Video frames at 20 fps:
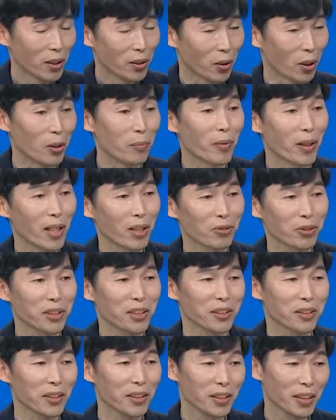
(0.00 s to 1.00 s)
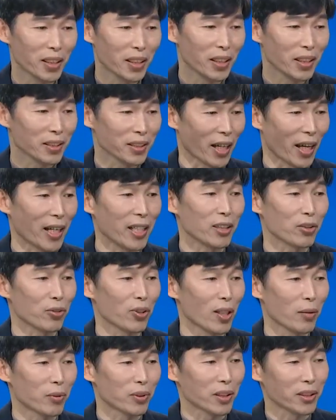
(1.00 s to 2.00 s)
얼마나 휴식을 잘
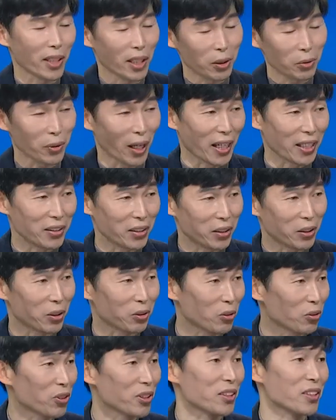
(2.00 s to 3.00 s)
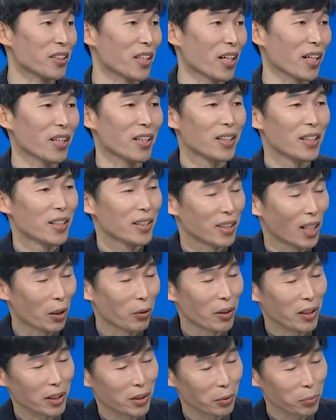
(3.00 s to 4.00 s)
취하면서 새로운 아이디어를 얻을 수 있느냐.
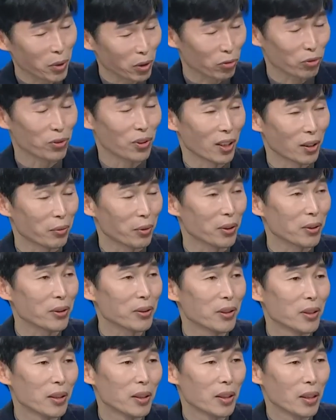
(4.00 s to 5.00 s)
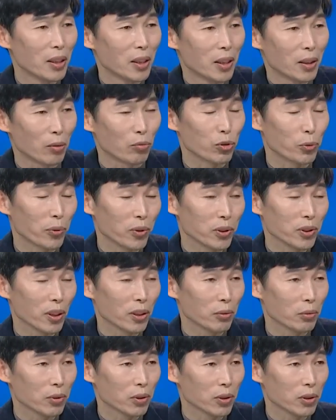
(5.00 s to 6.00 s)
라고 하는 게 첫째 중요하고요. 네. 두
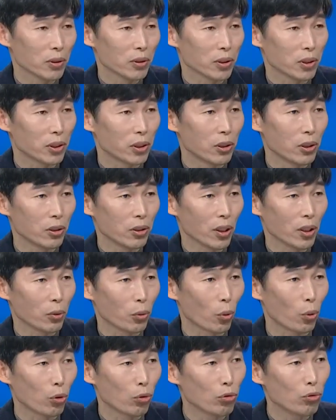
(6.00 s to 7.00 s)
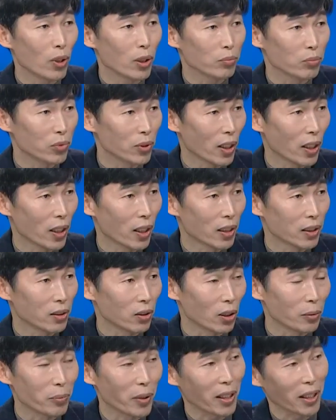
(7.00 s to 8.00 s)
번째로는 지역의 고유한 문화를
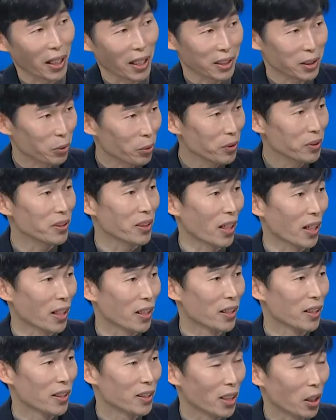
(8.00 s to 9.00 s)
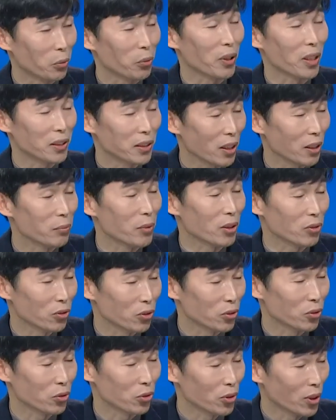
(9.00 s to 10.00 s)
얼마나 가지고 있느냐라고 하는 게 얼마나
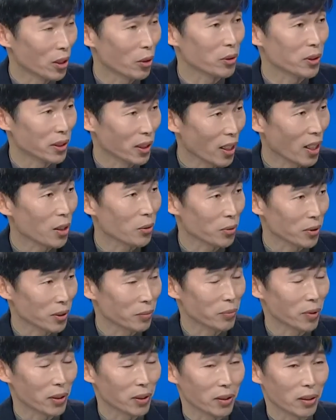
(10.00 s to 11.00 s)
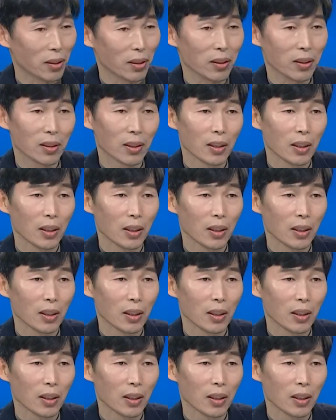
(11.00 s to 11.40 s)
중요하다고 생각하고 있습니다. 그러니까